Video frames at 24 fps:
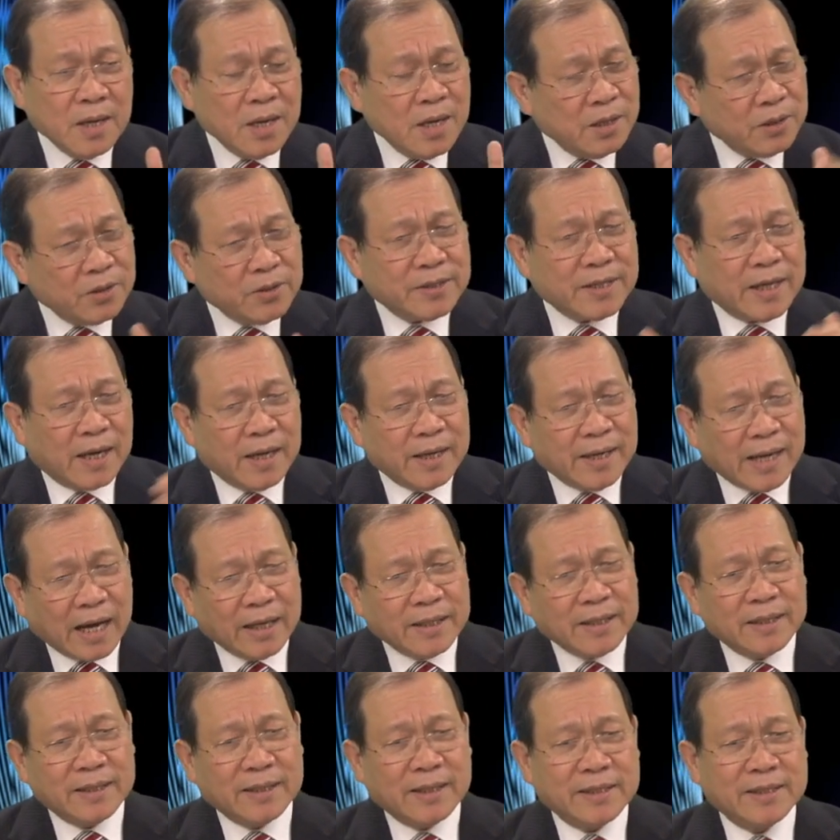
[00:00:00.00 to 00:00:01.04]
tôi sẽ giải
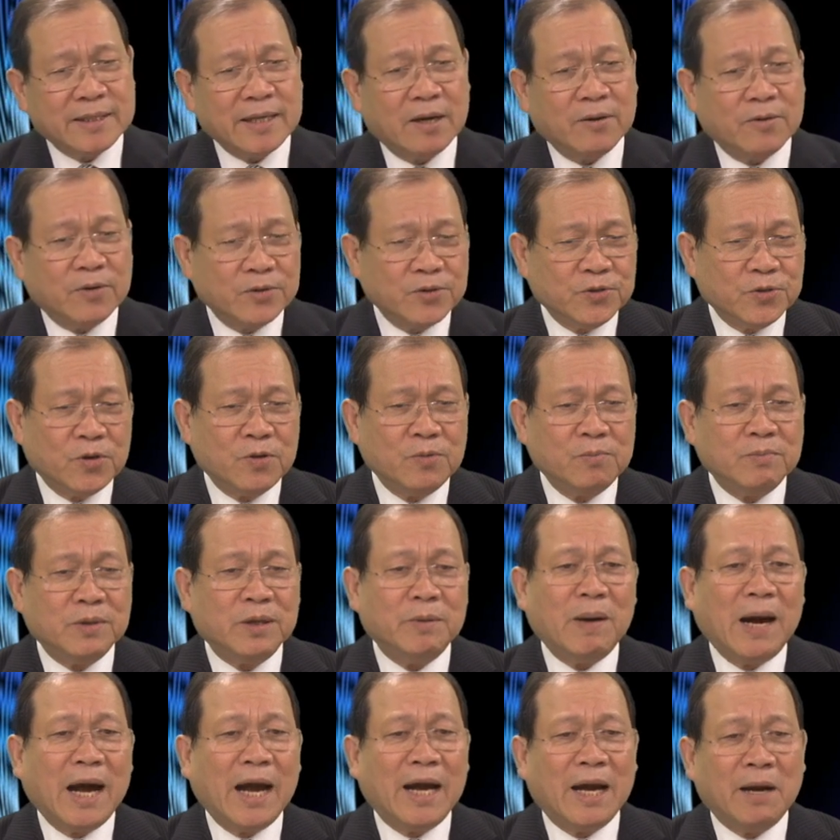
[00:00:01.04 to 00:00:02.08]
thích tại sao có số
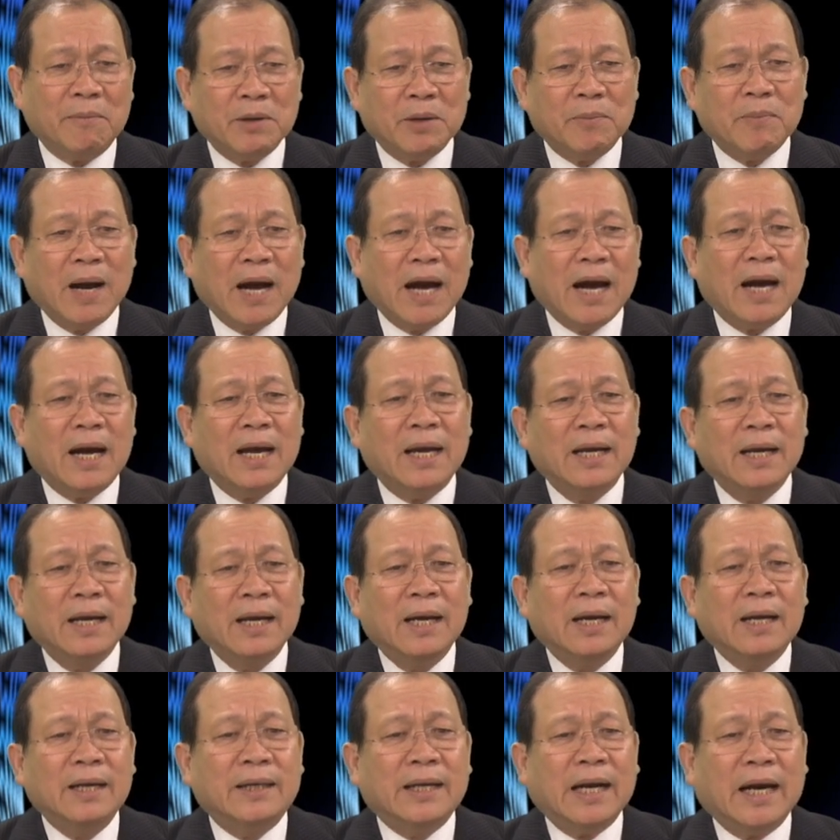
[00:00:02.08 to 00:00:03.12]
13 23
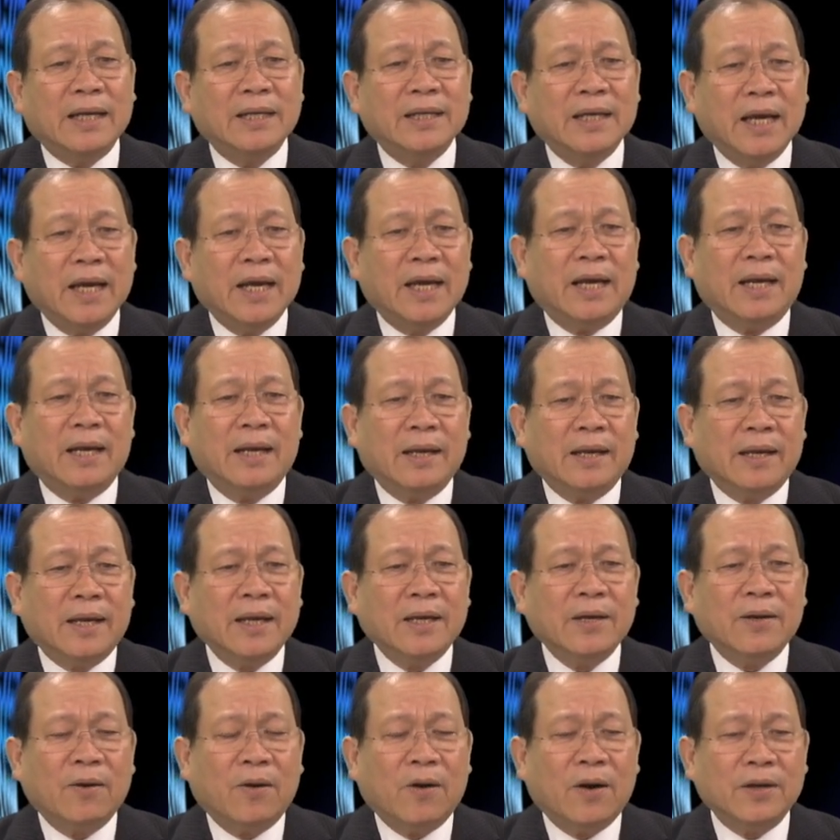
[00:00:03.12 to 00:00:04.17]
tại vì cái
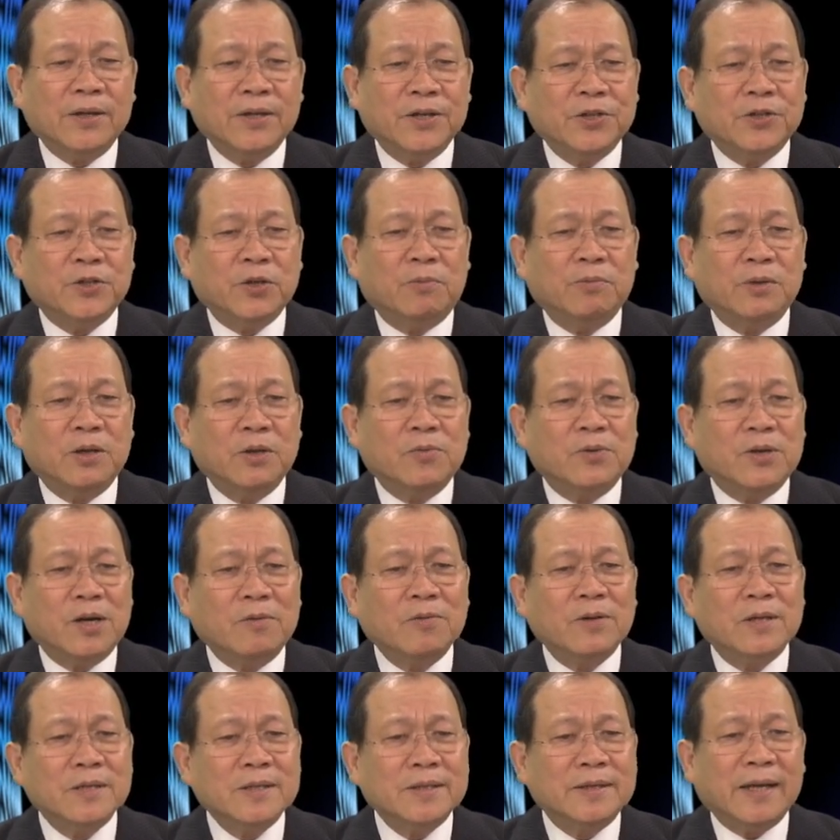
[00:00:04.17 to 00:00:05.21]
con vi trùng
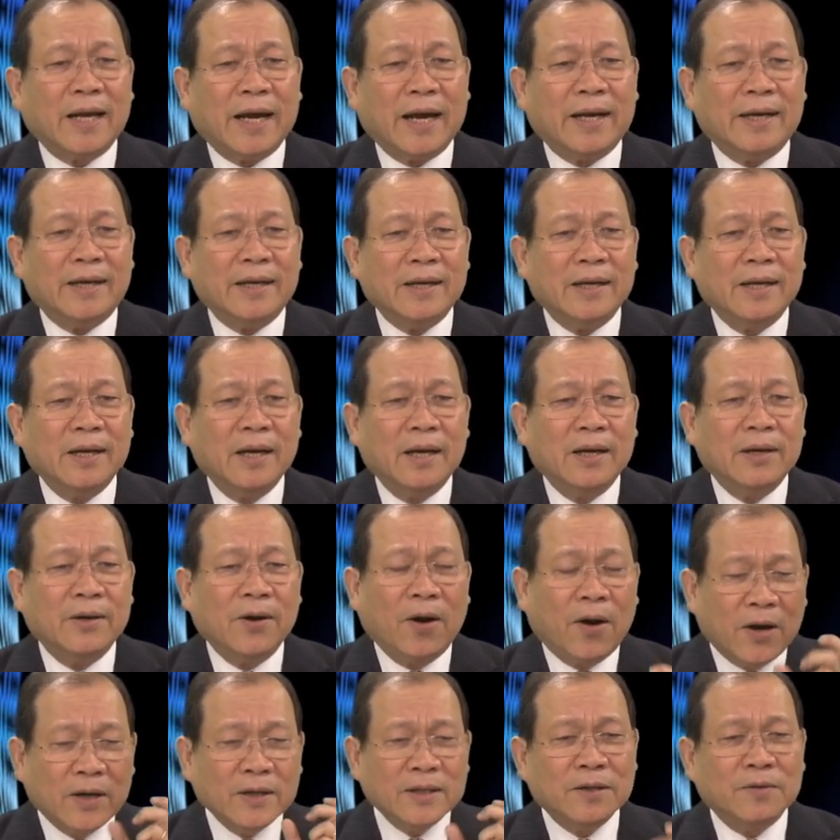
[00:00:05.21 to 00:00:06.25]
Nomococcus này đó
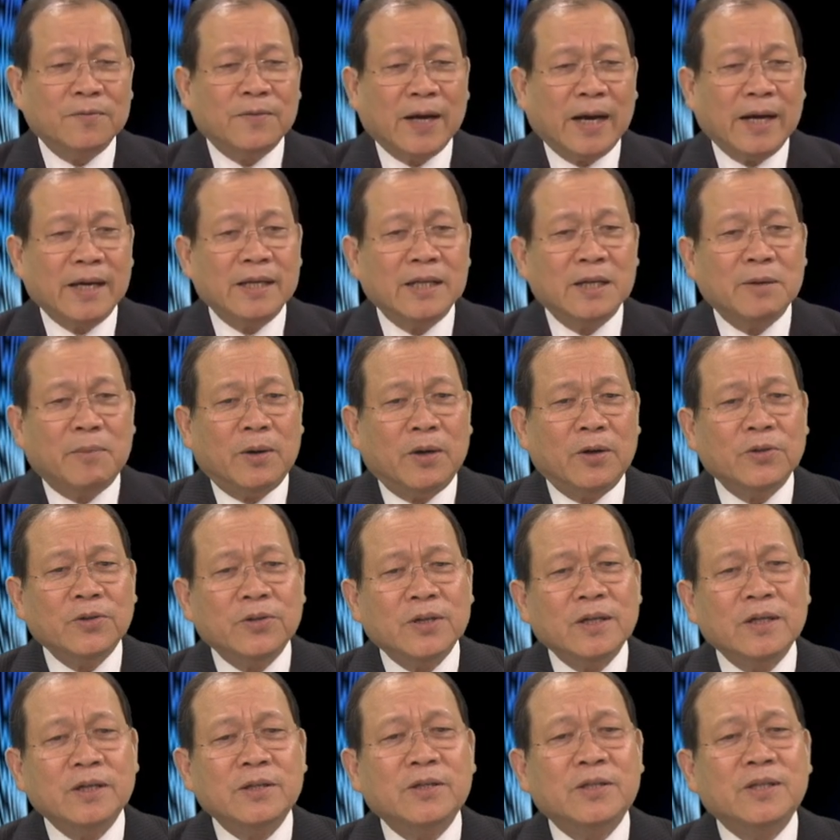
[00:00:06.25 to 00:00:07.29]
nó như vậy nhưng mà nó
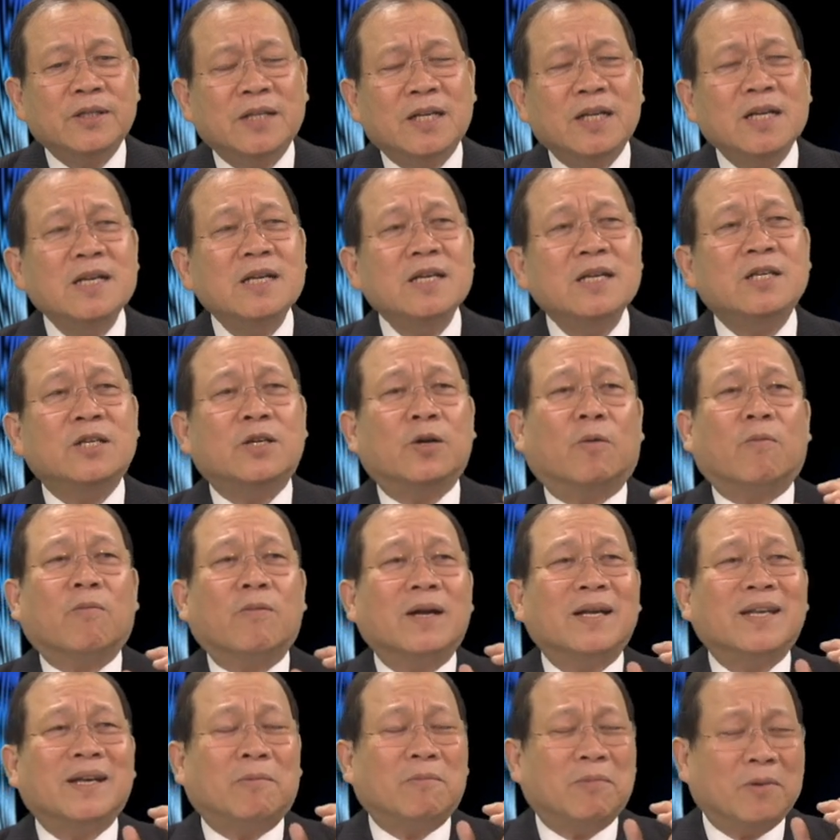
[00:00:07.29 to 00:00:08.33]
tới chín chục
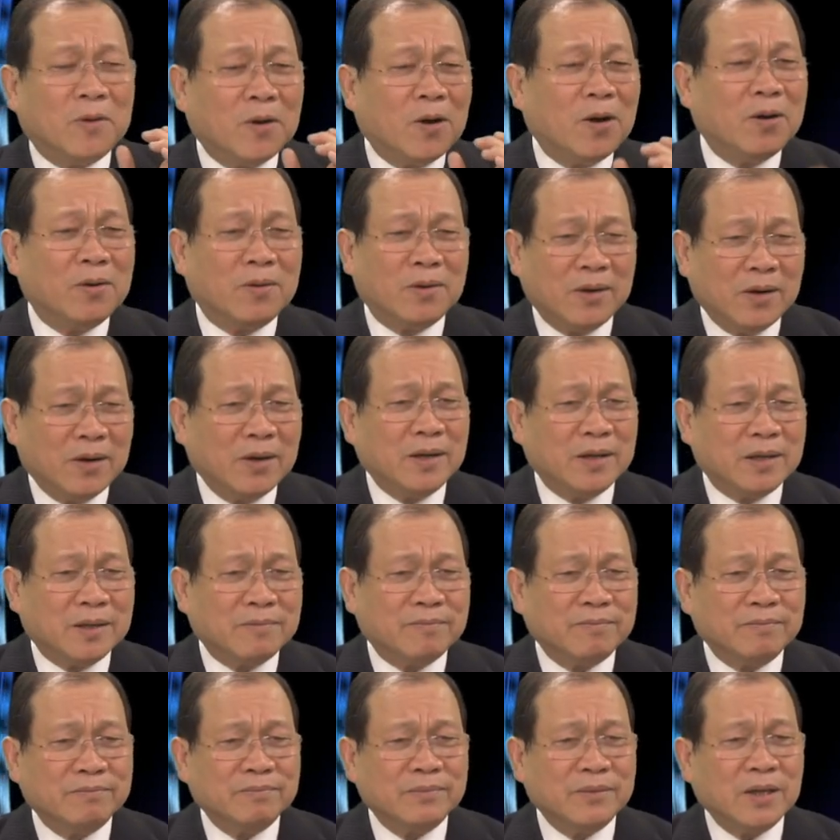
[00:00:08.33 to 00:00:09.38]
cái dòng con của nó là
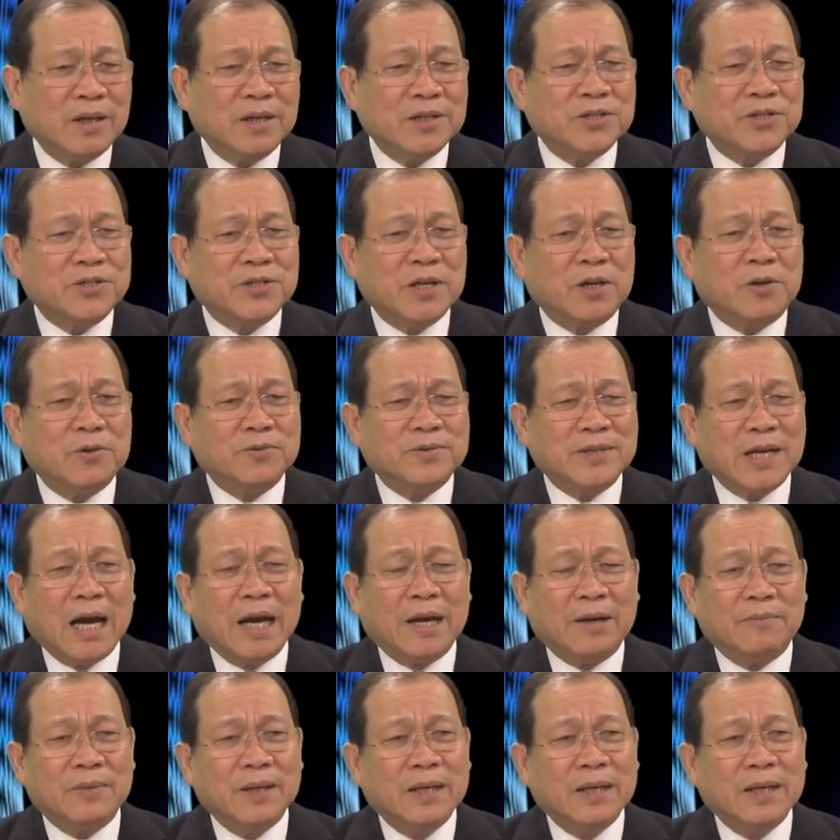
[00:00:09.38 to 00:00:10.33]
tức là serotype